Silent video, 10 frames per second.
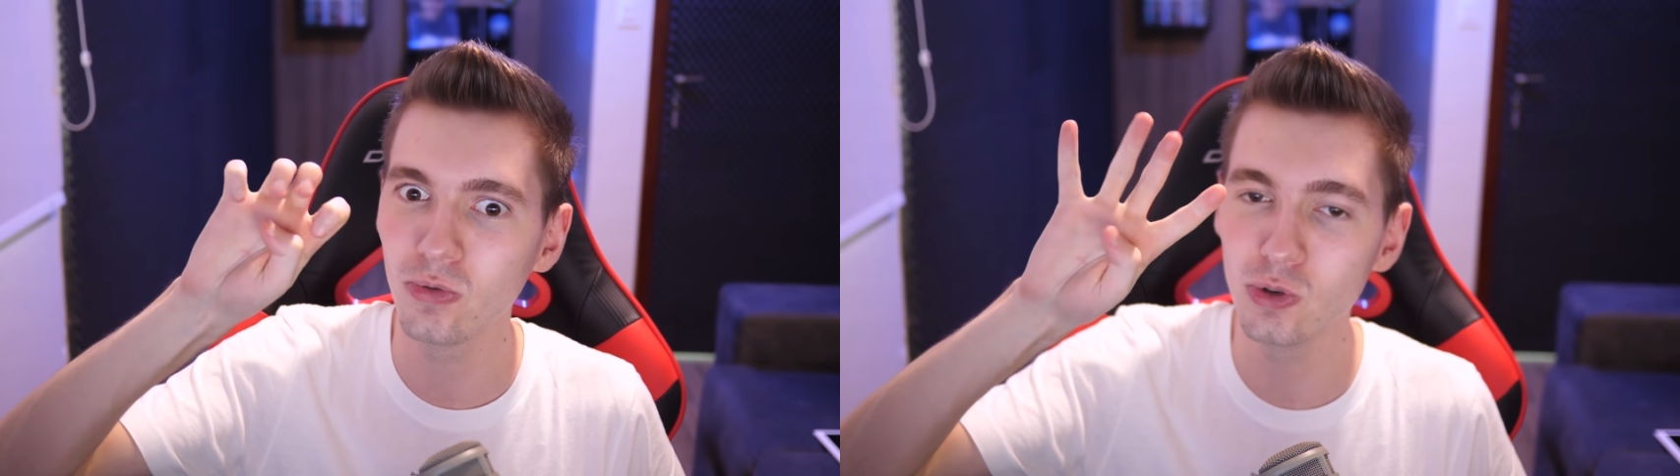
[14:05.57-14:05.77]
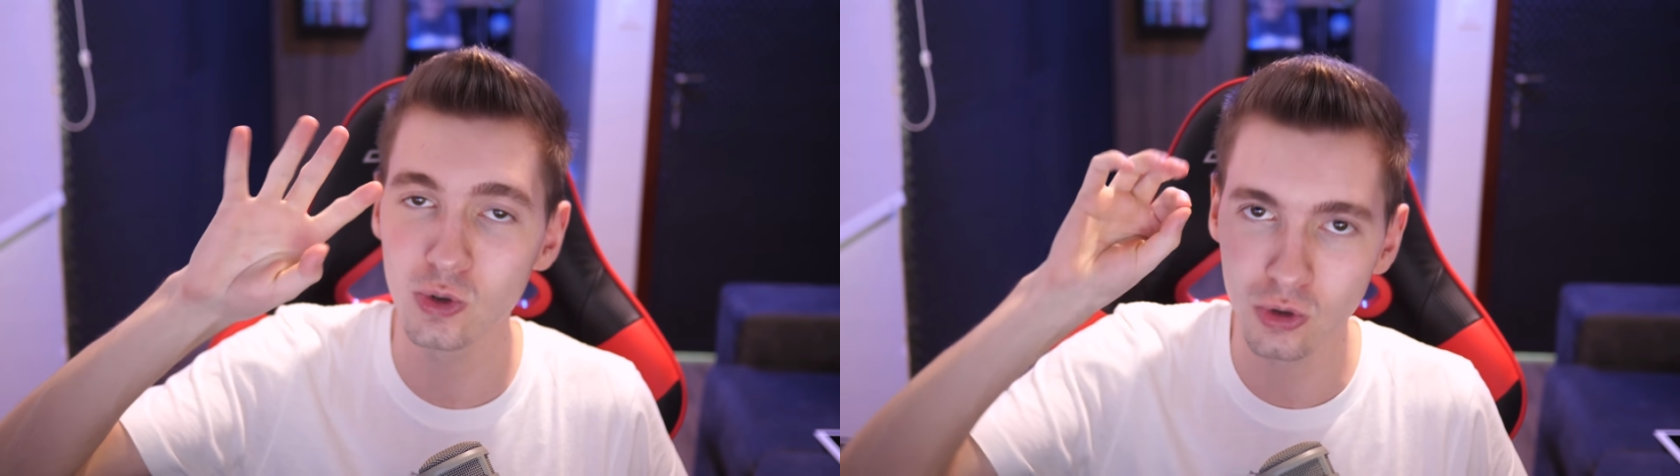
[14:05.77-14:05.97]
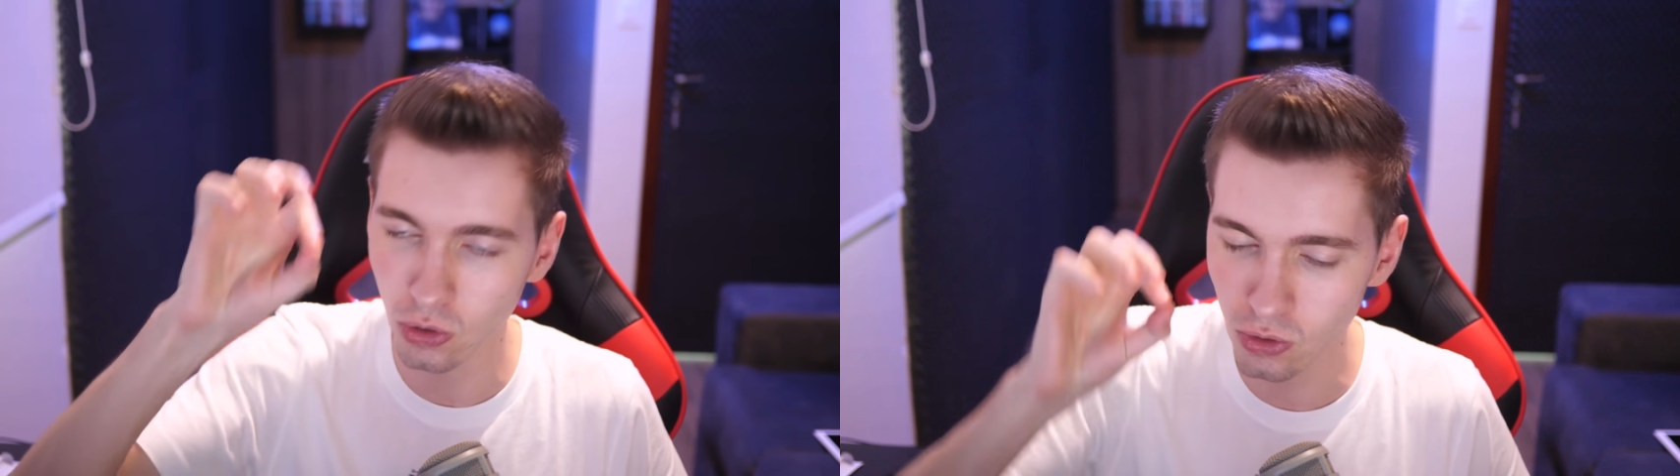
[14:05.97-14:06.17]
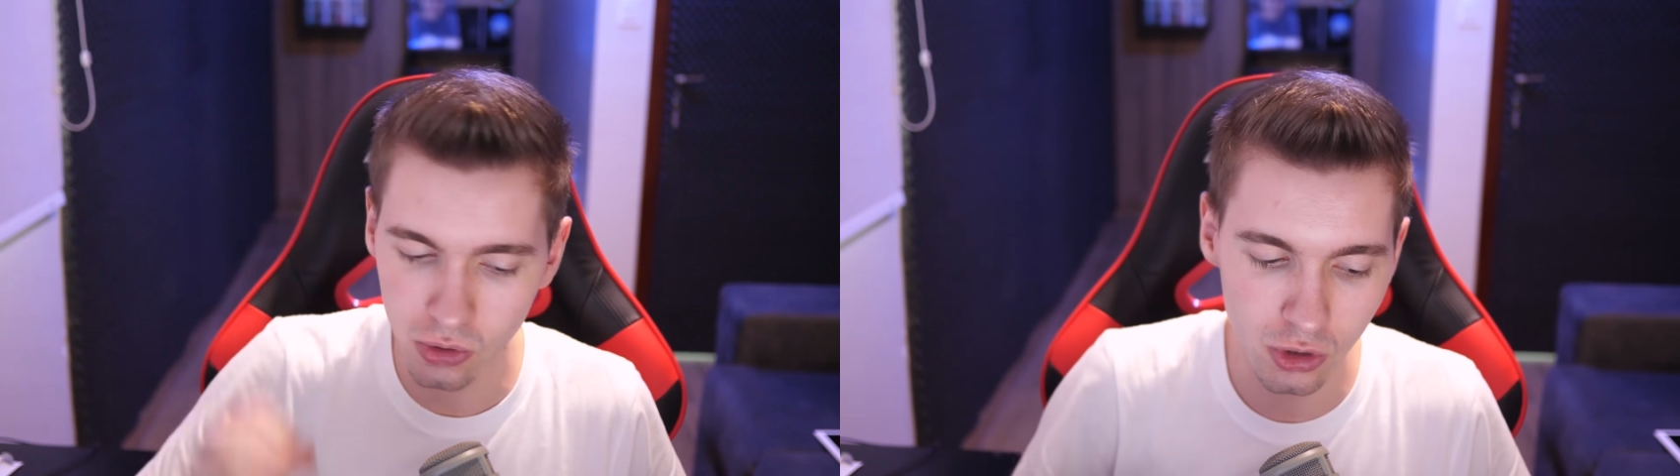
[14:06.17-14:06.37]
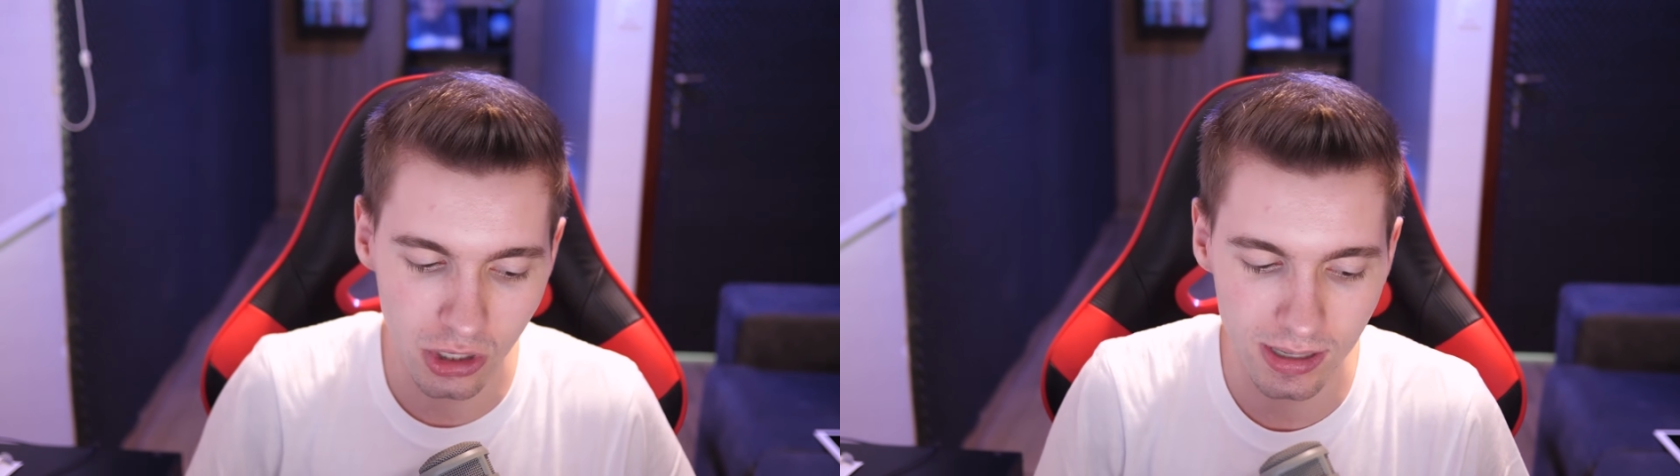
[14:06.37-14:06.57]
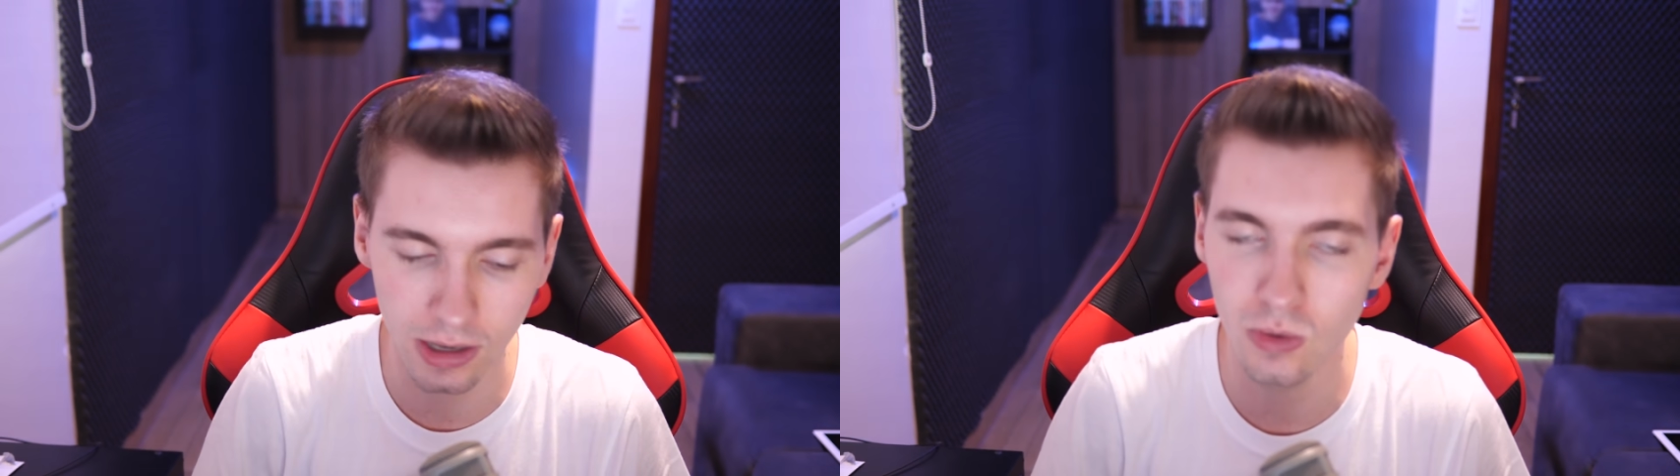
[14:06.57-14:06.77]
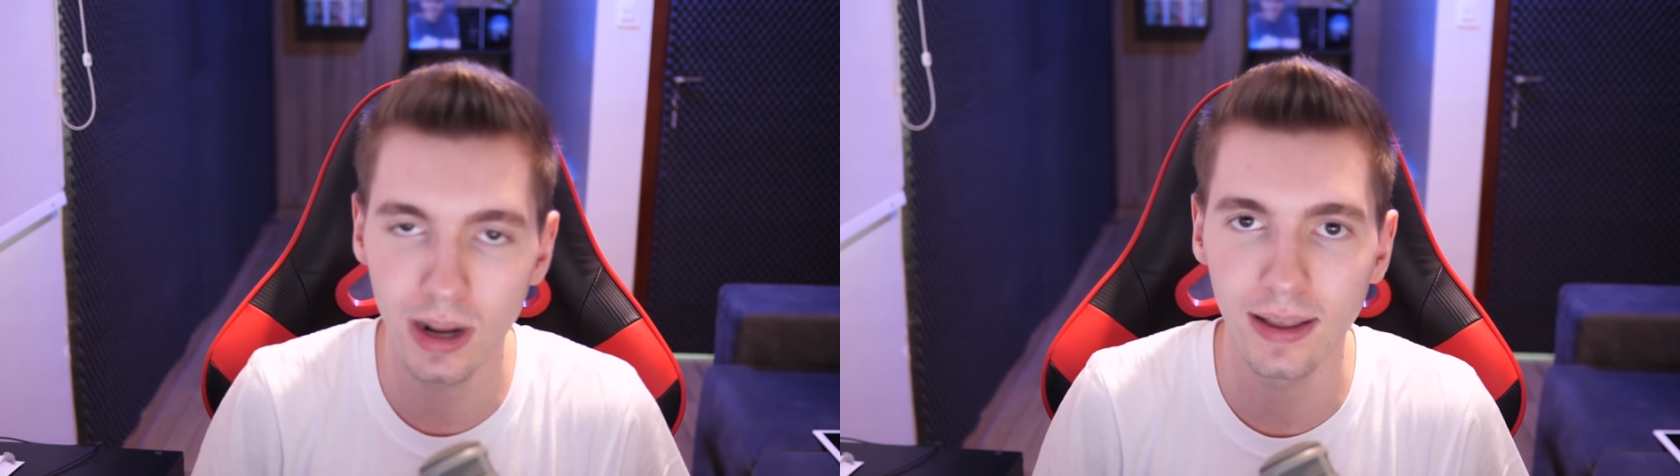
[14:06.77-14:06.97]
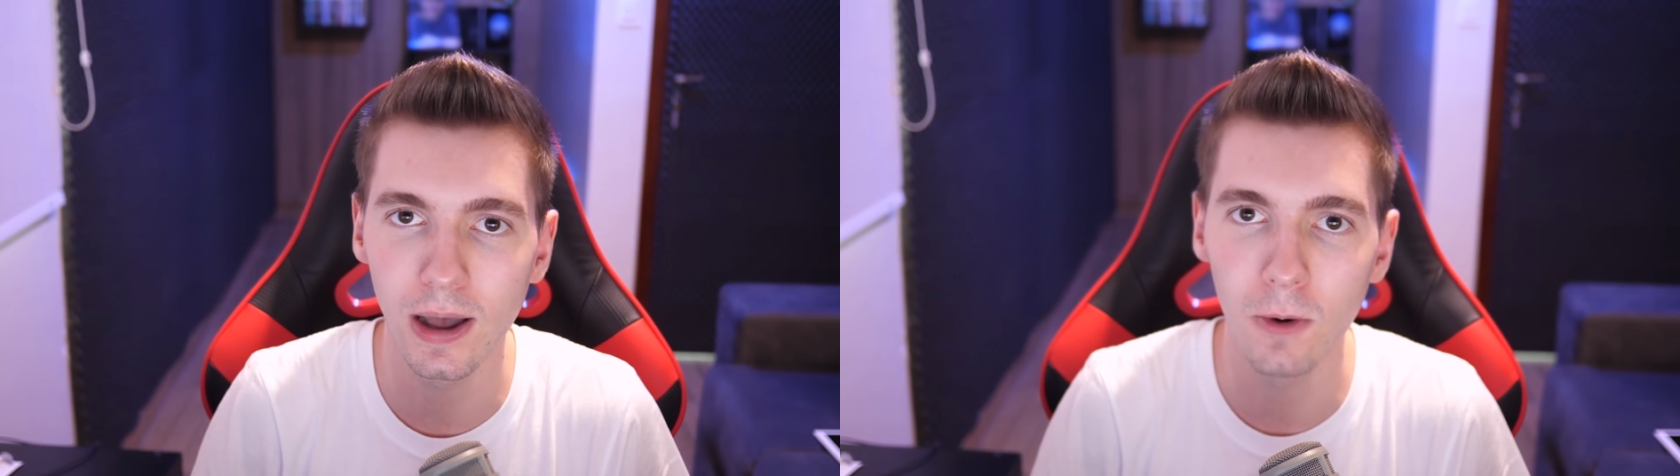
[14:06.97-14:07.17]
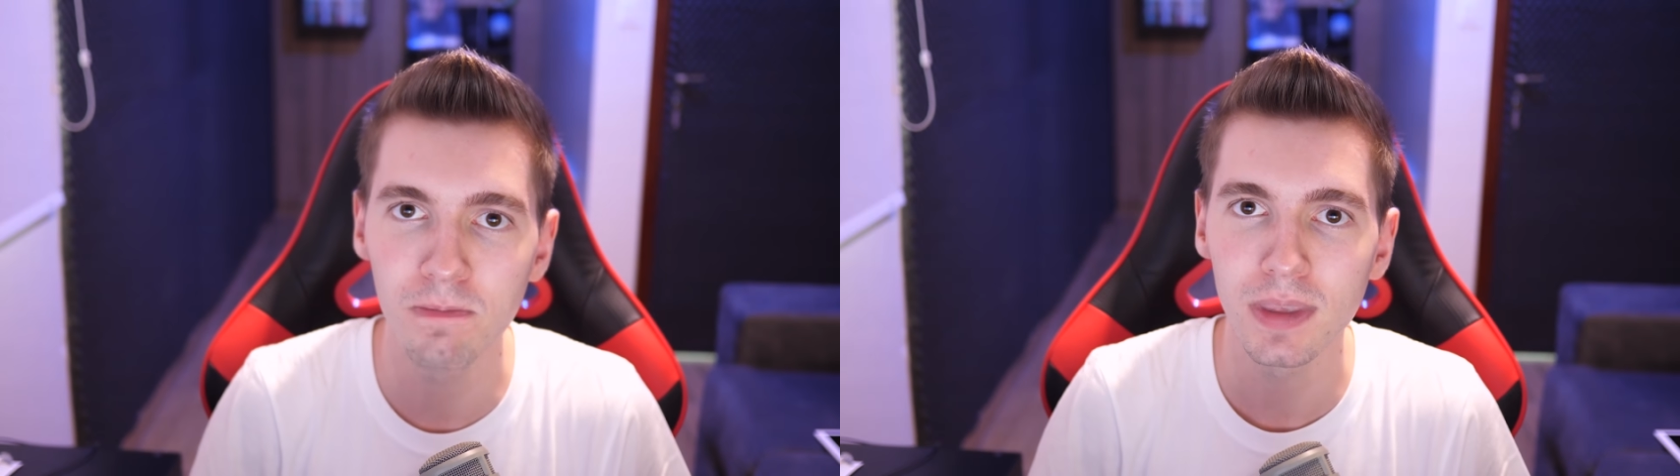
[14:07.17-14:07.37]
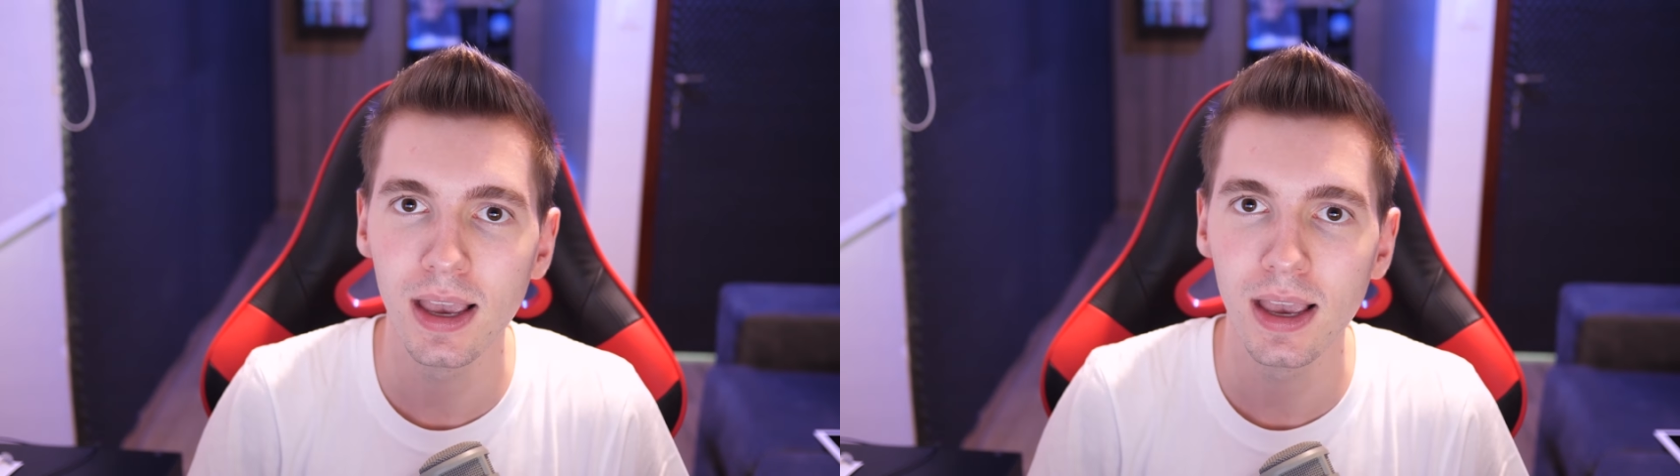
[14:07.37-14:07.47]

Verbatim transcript: vídeos todos os dias aqui no canal